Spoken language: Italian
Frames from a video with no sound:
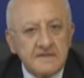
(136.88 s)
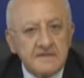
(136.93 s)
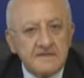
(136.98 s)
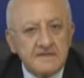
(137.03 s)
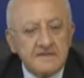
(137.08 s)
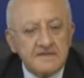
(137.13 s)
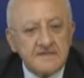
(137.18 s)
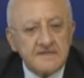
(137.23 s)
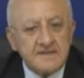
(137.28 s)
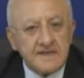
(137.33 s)

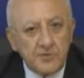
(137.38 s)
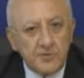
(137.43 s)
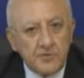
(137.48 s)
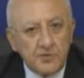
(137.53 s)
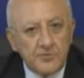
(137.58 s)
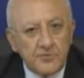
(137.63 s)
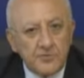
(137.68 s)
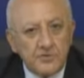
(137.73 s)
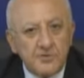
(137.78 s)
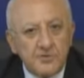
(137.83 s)

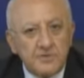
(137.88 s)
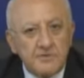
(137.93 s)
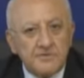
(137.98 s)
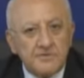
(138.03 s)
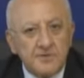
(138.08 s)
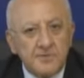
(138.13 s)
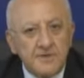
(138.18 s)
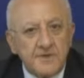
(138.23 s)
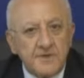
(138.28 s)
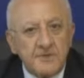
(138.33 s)
Secondo,
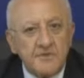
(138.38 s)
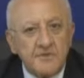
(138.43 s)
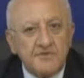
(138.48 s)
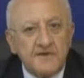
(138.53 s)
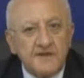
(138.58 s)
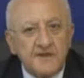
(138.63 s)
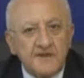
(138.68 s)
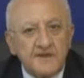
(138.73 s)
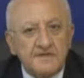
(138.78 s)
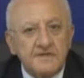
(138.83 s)
dobbiamo
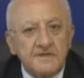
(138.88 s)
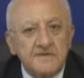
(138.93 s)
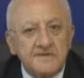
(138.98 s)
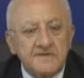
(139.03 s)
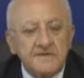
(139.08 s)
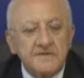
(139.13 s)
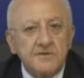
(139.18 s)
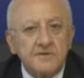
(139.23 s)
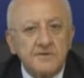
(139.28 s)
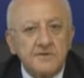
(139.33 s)
fare
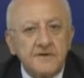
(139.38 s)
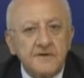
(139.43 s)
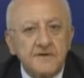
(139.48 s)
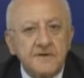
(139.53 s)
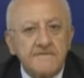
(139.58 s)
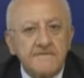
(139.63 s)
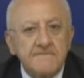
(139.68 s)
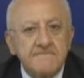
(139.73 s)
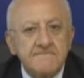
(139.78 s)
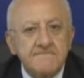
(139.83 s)

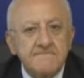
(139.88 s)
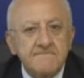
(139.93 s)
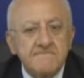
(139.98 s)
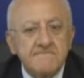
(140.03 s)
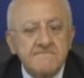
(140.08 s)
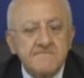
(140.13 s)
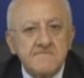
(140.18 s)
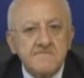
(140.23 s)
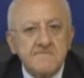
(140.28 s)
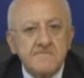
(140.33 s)
attenzione
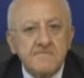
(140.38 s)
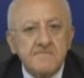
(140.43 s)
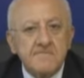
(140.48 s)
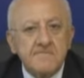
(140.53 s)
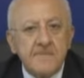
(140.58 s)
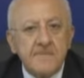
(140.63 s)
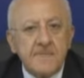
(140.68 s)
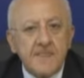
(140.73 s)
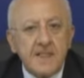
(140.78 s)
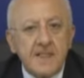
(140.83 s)

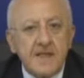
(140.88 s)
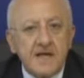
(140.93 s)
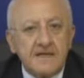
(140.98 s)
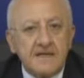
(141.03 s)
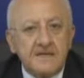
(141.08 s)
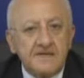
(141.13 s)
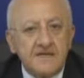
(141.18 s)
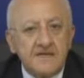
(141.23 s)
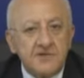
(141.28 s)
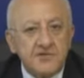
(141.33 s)
a
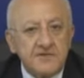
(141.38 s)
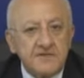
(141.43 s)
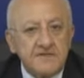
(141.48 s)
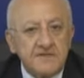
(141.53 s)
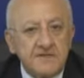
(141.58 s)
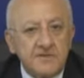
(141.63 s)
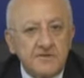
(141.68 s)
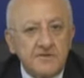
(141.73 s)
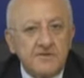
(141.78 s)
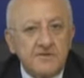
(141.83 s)

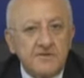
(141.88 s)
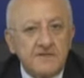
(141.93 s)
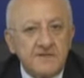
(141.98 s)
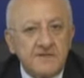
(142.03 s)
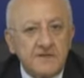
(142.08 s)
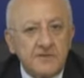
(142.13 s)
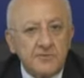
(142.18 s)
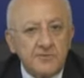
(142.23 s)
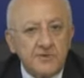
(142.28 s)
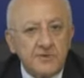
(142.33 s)
decisioni
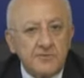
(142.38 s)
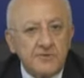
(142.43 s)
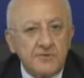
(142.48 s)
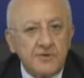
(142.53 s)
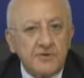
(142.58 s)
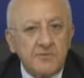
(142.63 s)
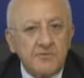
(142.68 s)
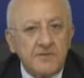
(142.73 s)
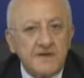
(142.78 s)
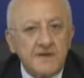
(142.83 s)
dell'Unione
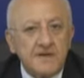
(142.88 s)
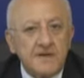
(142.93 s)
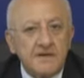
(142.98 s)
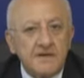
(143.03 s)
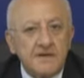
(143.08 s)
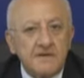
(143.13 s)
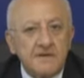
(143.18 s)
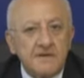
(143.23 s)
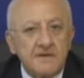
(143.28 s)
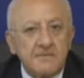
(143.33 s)
Europea
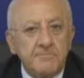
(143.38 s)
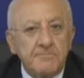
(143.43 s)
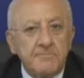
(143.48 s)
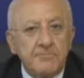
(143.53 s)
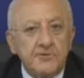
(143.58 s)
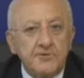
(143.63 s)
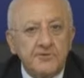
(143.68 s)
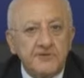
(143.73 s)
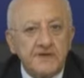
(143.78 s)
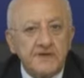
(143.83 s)
che
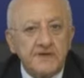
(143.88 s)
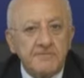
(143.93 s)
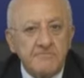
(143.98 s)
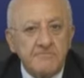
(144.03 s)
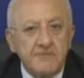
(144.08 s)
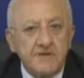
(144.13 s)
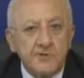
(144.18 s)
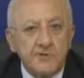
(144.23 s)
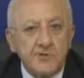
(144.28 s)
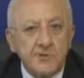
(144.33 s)

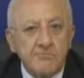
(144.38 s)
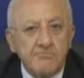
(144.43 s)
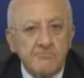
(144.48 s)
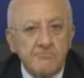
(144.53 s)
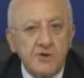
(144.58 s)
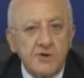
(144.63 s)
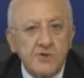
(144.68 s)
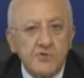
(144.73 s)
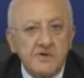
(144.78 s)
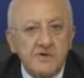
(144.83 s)
potrebbero
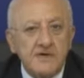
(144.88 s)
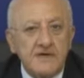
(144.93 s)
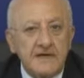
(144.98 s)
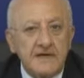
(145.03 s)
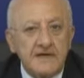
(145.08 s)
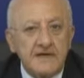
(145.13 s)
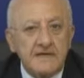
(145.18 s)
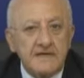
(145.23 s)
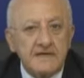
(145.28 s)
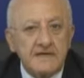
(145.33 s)

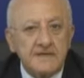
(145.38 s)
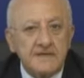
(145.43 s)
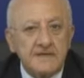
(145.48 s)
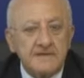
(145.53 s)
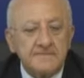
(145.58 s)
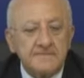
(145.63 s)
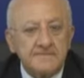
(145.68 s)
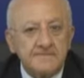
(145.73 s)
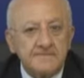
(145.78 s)
bloccare